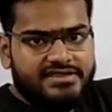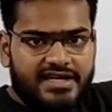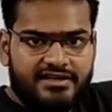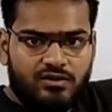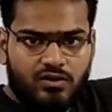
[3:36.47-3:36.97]
दिया
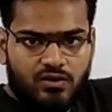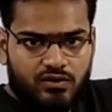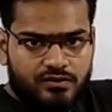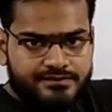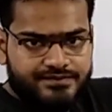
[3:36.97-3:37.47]
जाए इन लोगों
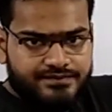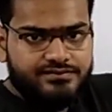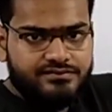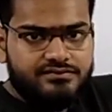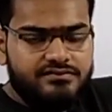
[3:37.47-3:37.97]

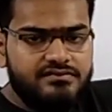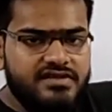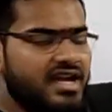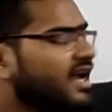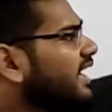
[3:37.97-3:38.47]

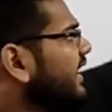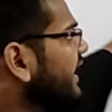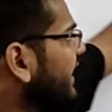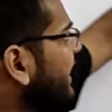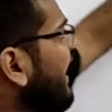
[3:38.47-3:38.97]
को